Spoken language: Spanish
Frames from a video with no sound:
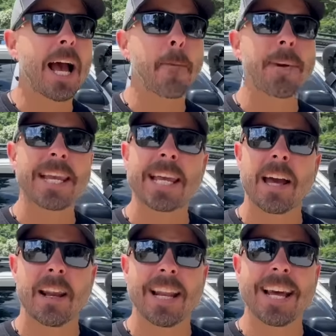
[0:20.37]

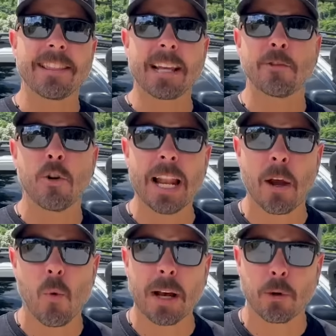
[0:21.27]
aplicar la tracción en las
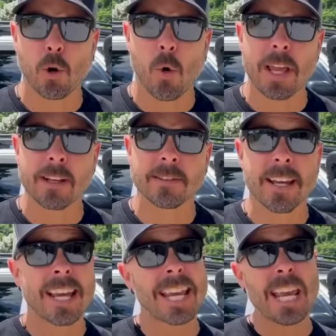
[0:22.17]
cuatro ruedas
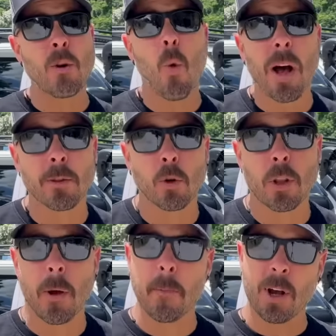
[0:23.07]
y cuándo
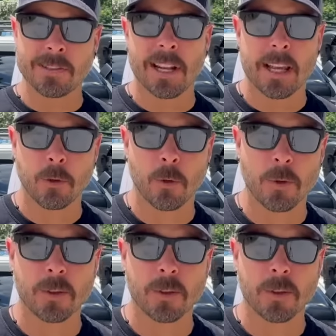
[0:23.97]
debemos hacer esto.